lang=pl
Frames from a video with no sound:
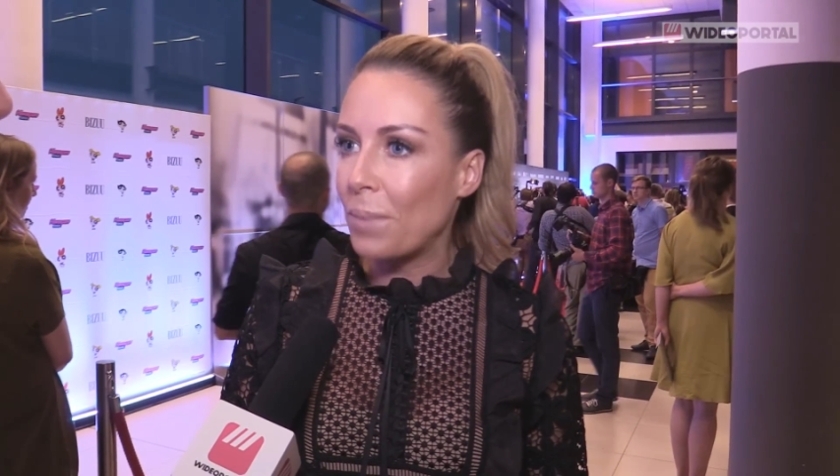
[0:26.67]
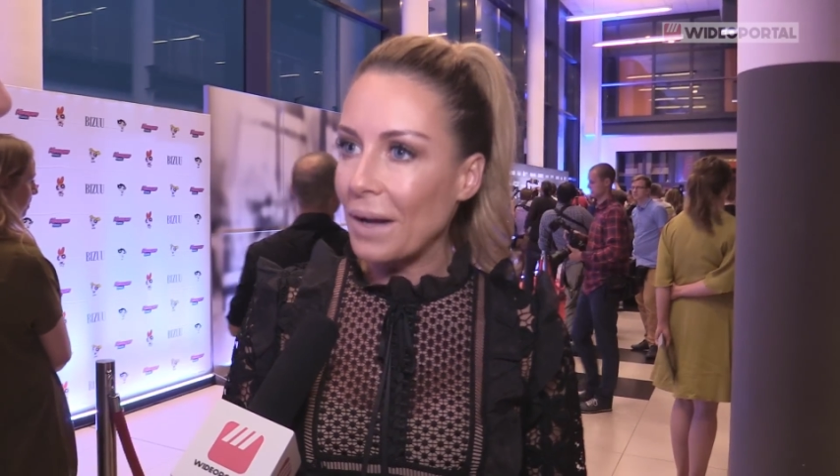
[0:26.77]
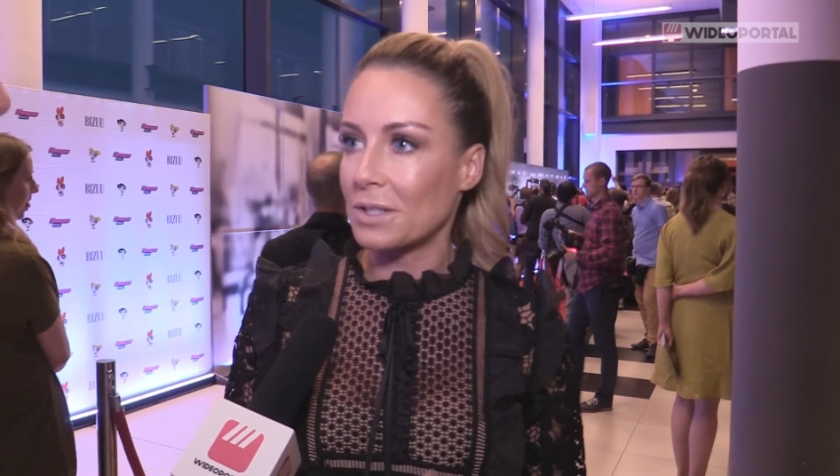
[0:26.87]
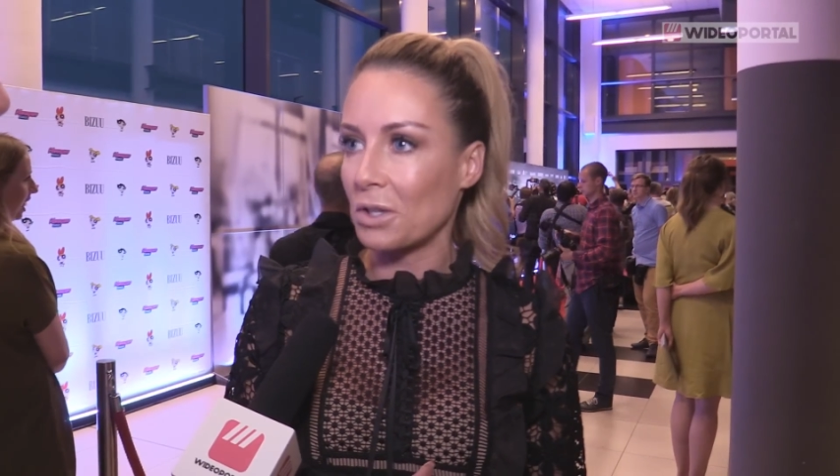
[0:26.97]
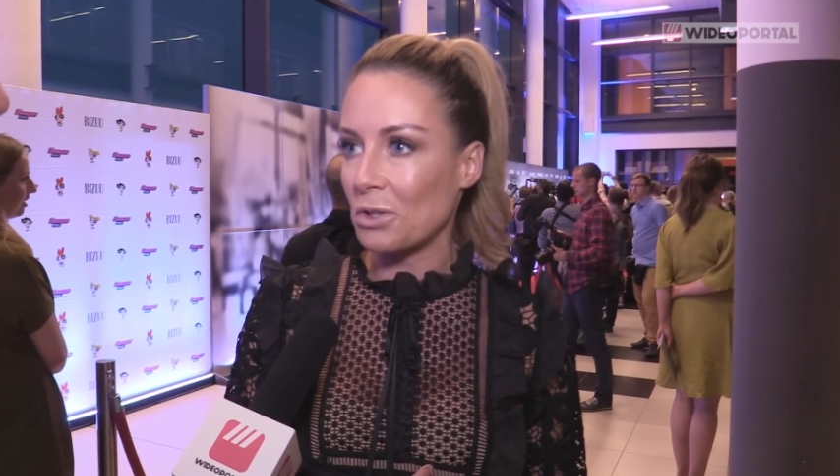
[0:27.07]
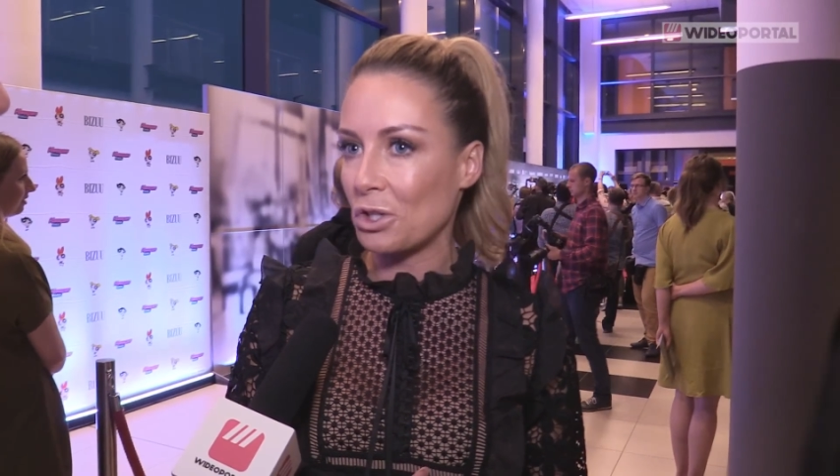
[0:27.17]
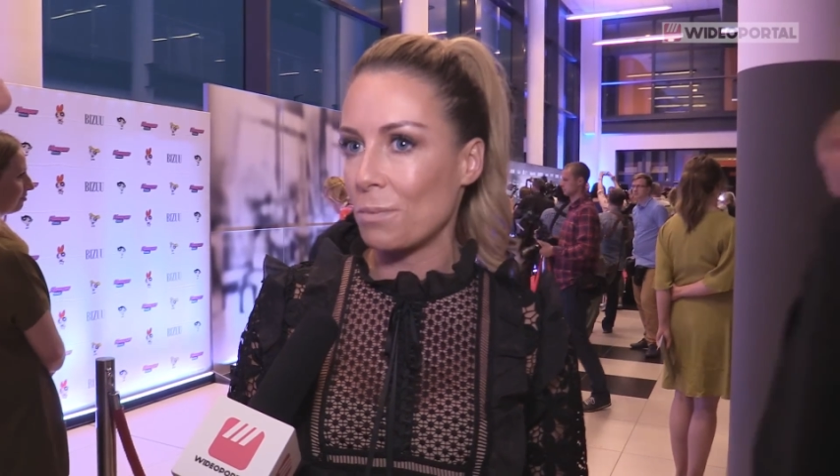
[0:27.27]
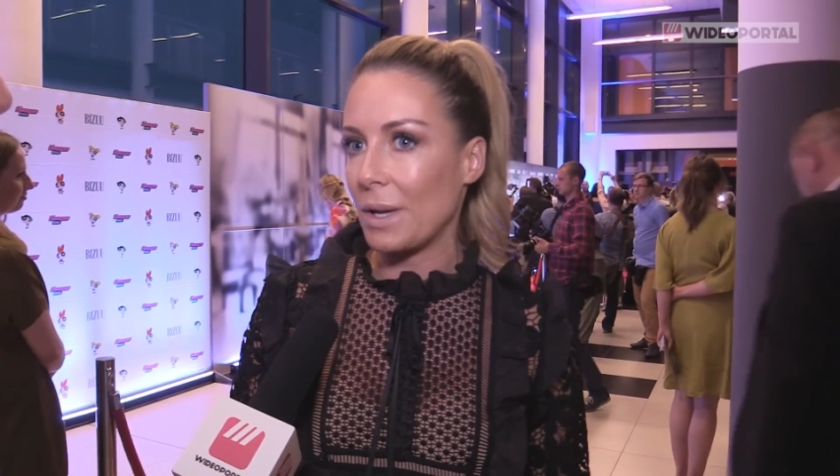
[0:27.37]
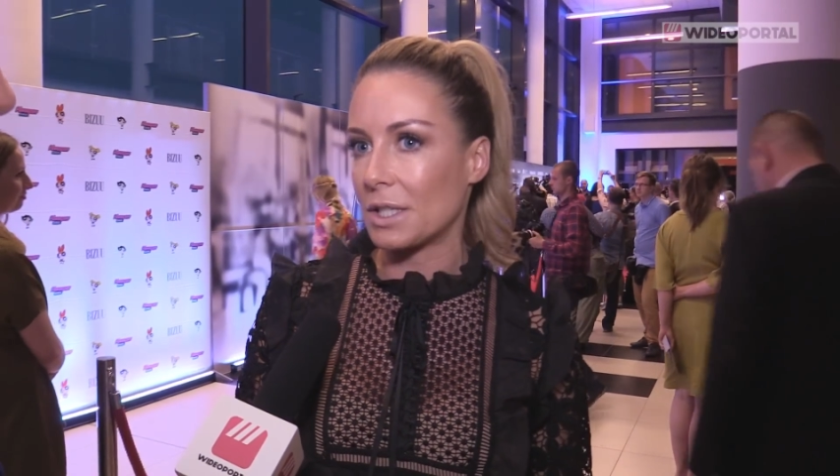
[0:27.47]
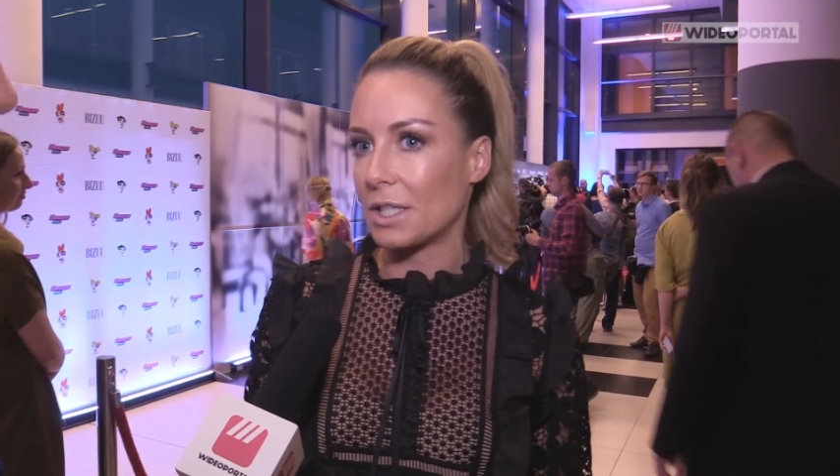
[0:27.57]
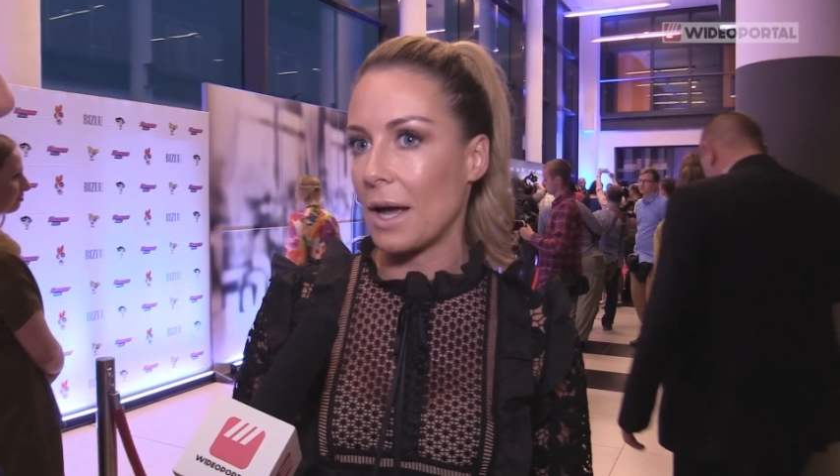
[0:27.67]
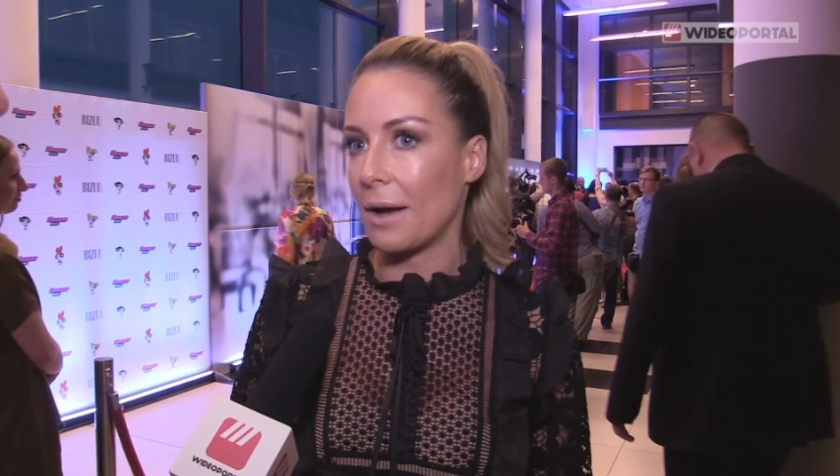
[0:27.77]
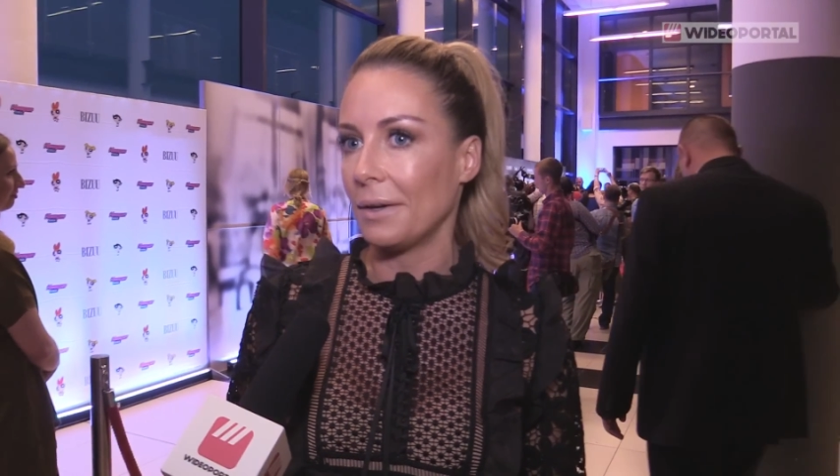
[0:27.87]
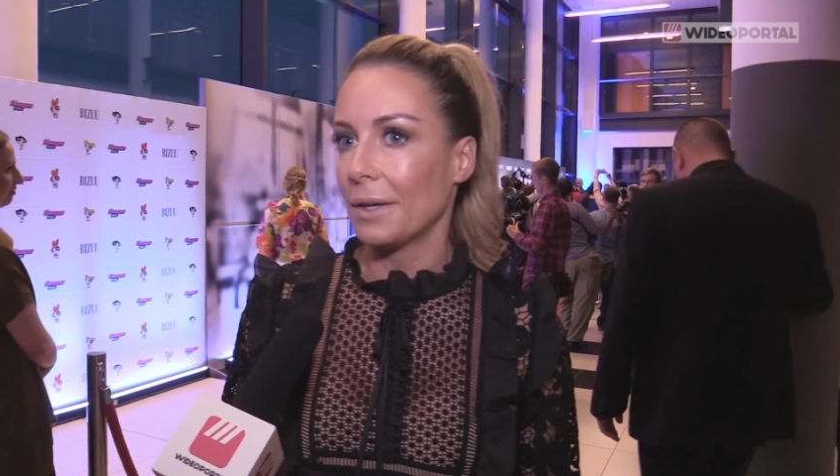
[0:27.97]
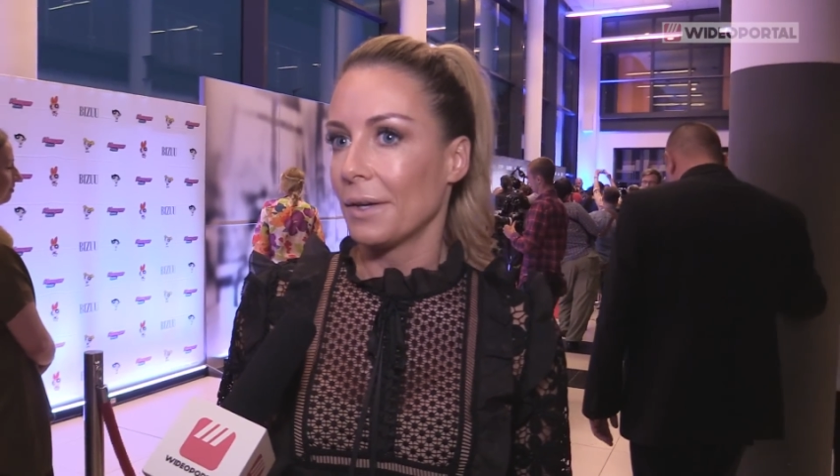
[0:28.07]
bardzo rozśmiesza.